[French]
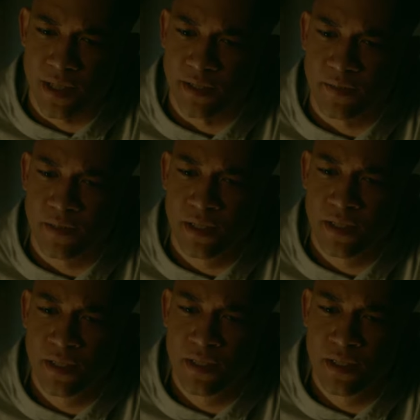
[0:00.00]
mais je
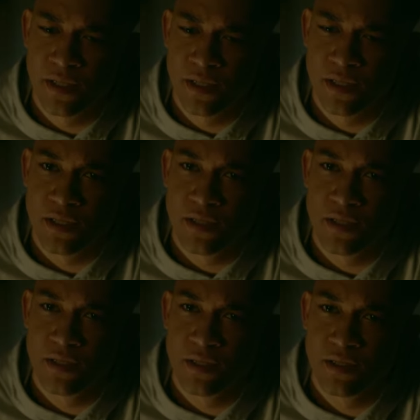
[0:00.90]
veux vraiment
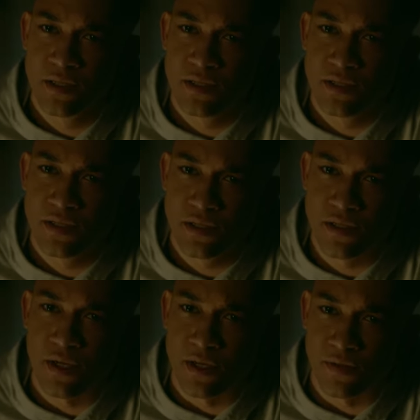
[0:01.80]

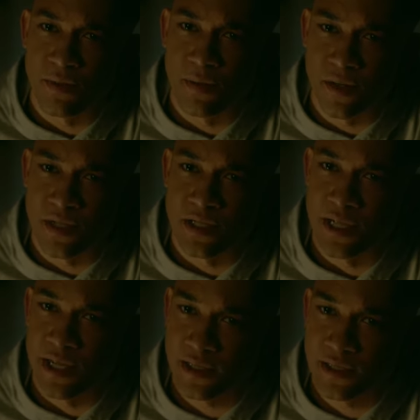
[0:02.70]
te présenter mes
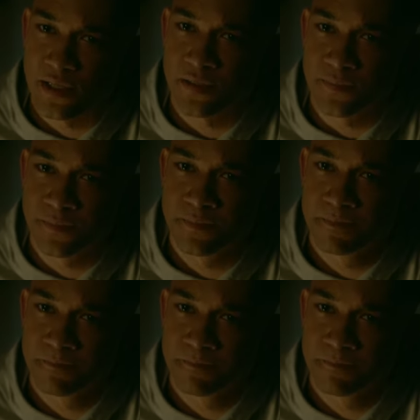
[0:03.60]
excuses pour l'accident.